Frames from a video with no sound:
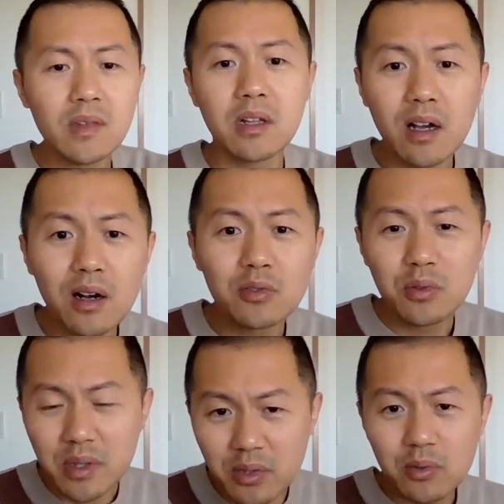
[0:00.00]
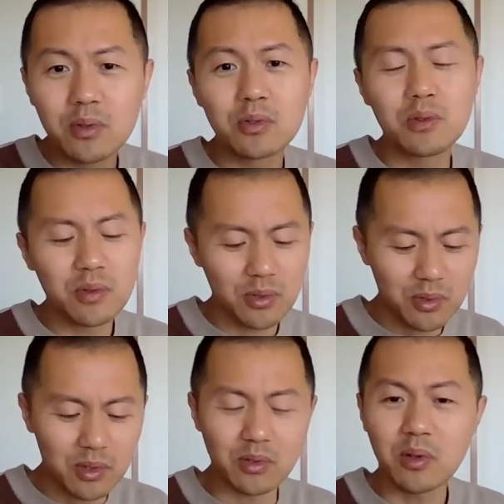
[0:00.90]
他告诉你说出口
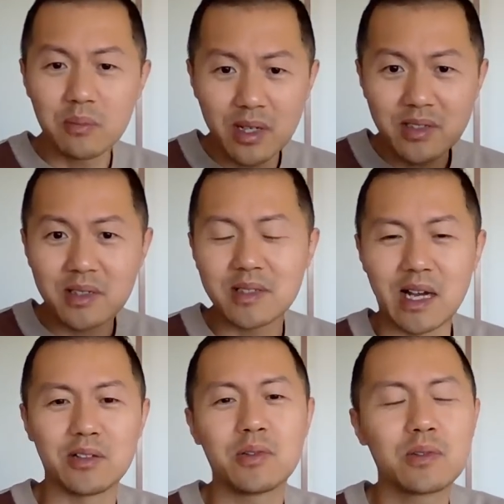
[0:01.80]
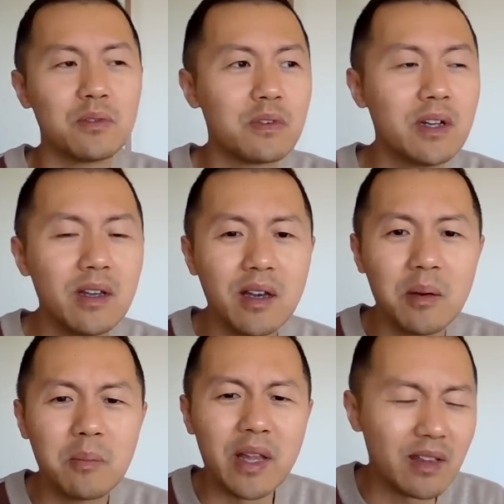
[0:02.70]
出口东盟增长出口，
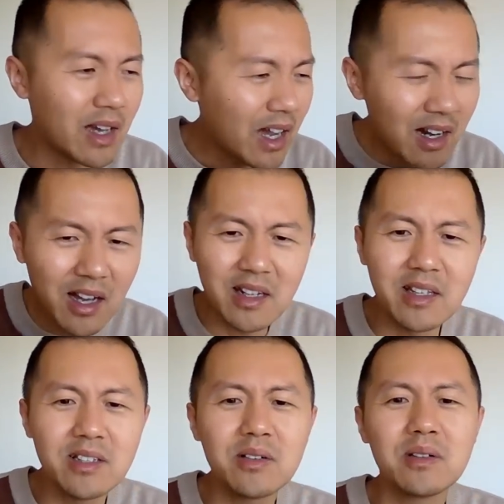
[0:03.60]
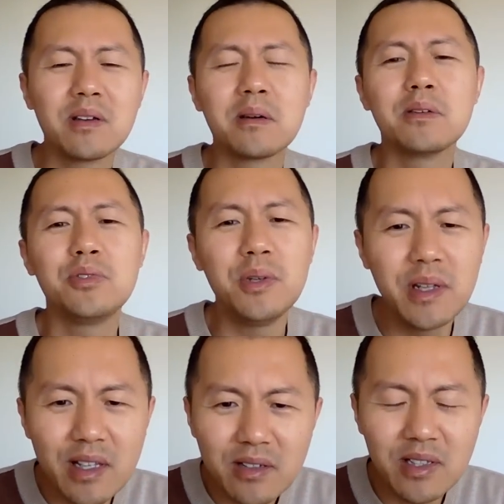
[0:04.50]
本来那你就就去
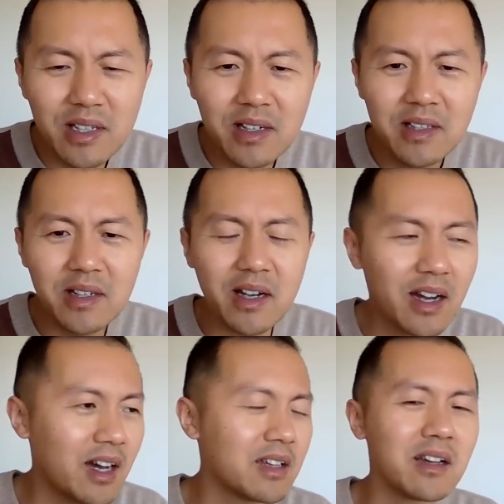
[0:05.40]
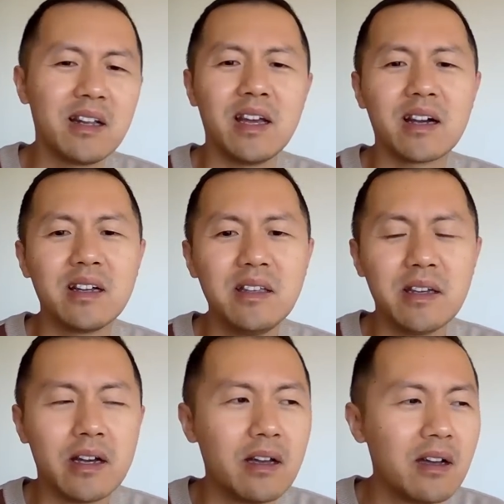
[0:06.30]
年就一个亿啊，这个两个亿
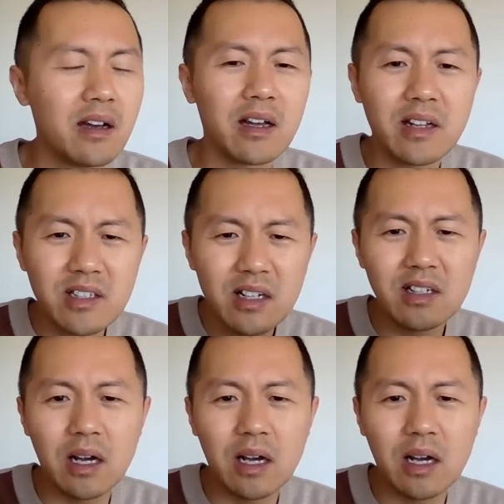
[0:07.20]
啊，它增